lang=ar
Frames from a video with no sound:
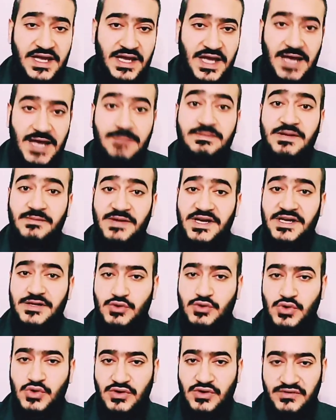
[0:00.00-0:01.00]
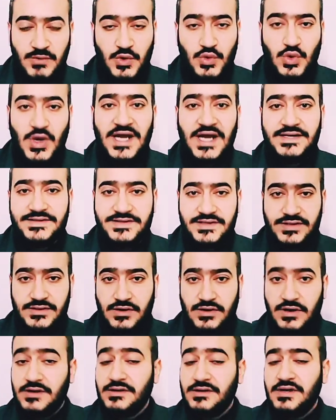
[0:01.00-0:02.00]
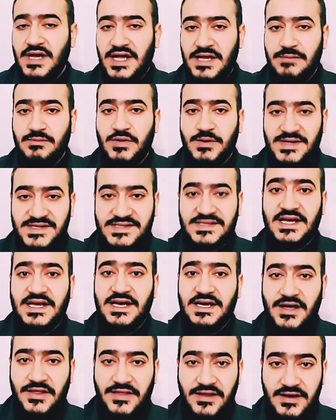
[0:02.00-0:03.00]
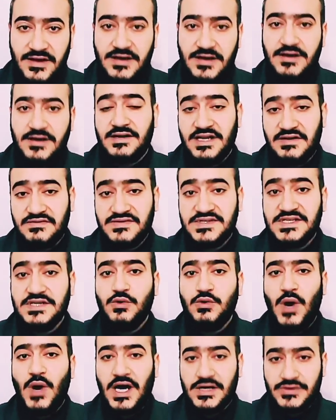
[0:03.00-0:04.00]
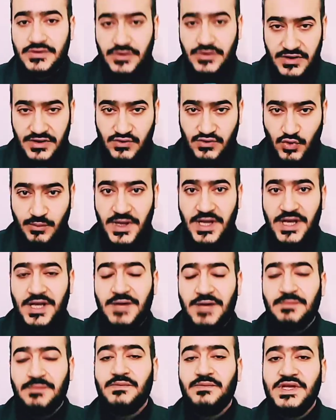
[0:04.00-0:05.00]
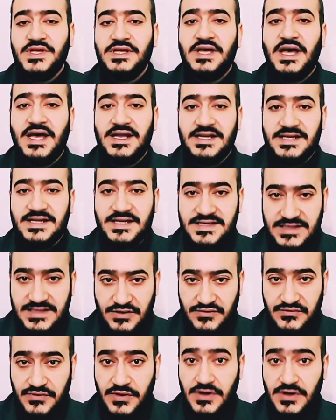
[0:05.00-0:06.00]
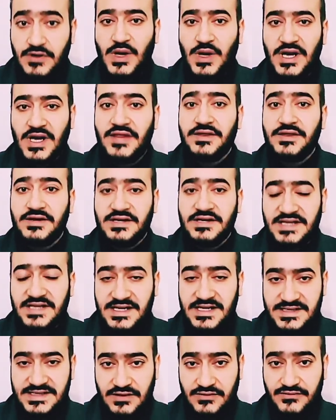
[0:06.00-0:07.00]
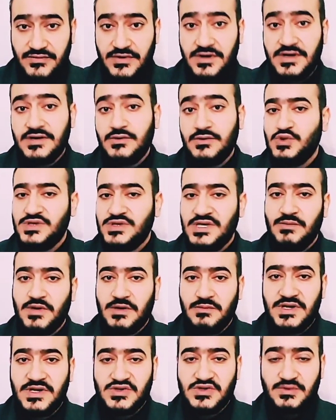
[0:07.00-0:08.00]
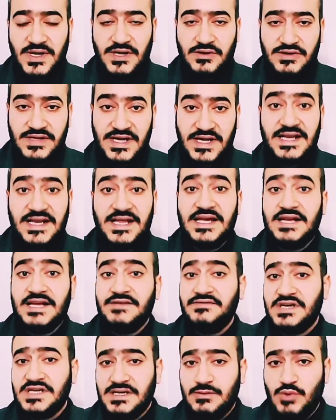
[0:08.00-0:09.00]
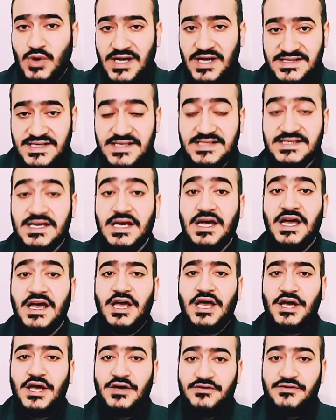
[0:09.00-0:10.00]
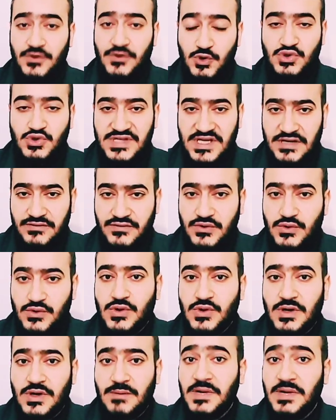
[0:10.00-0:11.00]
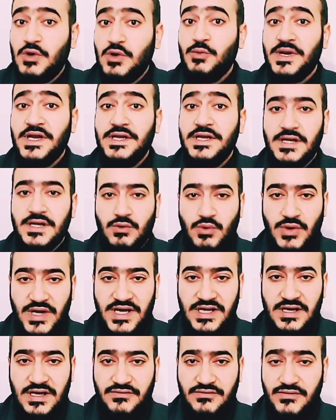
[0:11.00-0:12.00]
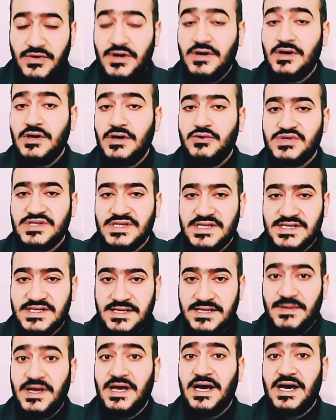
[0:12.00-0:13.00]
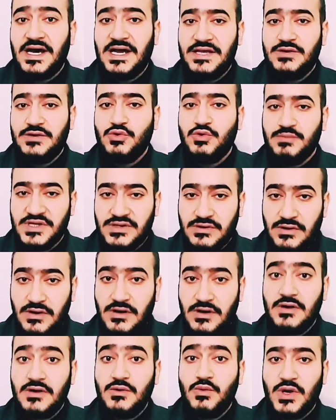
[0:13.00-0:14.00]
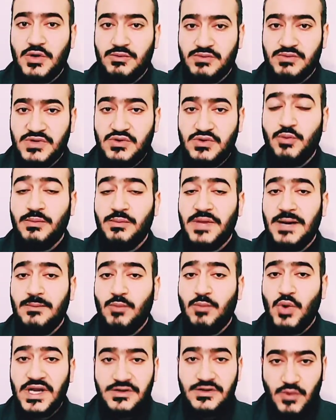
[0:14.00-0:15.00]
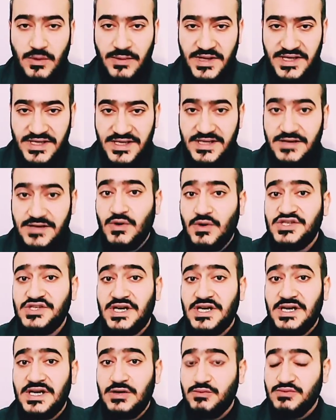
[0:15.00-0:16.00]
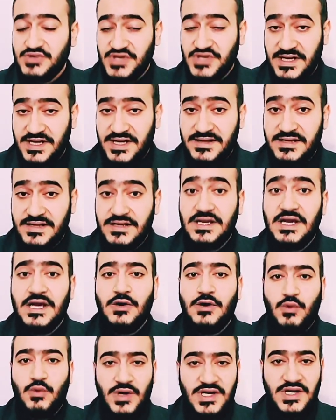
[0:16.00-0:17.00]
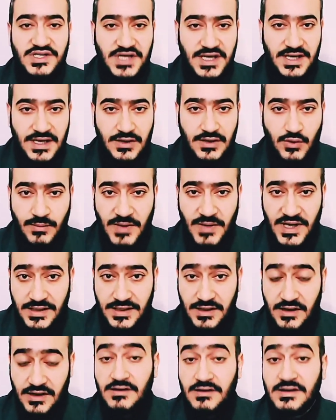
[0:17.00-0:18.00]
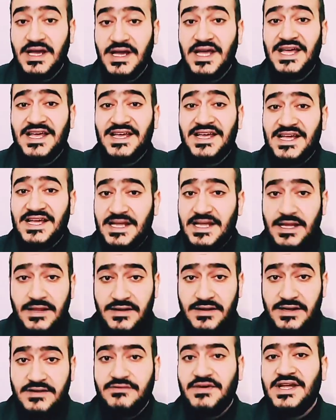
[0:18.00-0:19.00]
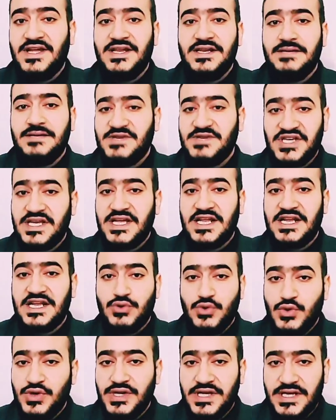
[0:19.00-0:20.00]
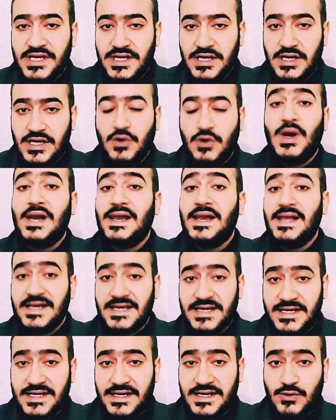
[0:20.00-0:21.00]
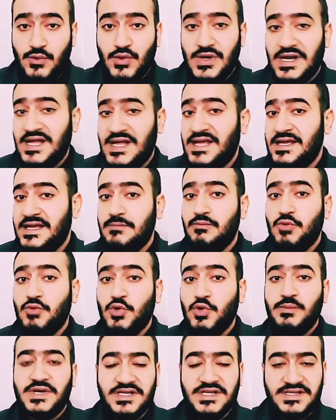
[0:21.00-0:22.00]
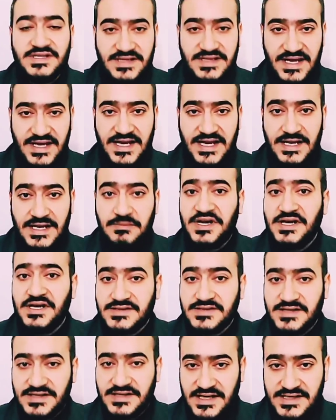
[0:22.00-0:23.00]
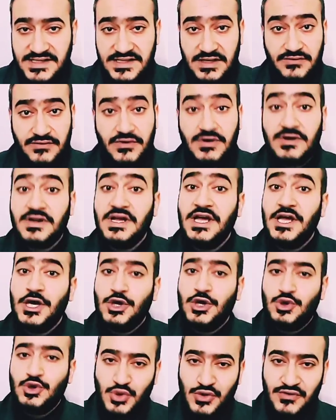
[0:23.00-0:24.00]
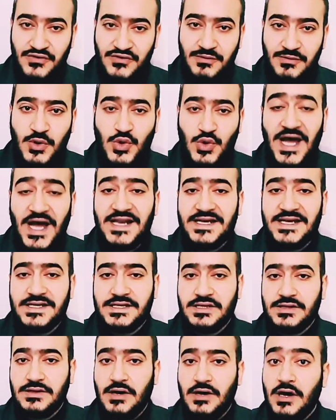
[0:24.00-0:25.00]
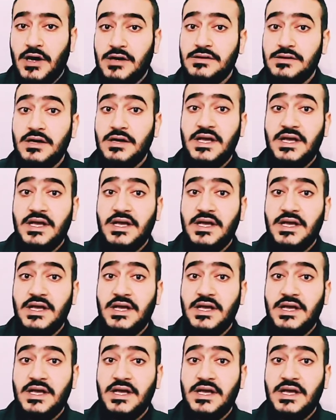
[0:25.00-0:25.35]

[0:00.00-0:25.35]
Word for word: قبل ما ندخل في موضوع حلقة النهاردة أحب بس أذكر نفسي وحضراتكم بالاستغفار وكثرة الاستغفار وزي ما ربنا سبحانه وتعالى قال في كتابه العزيز فقلت استغفروا ربكم إنه كان غفارا يرسل السماء عليكم مدرارا ويمددكم بأموال وبنين ويجعل لكم جنات ويجعل لكم أنهارا إذا فإن مشاكل الدنيا والآخرة كلها ممكن تتحل بكثرة الاستغفار ندخل في موضوع حلقة النهاردة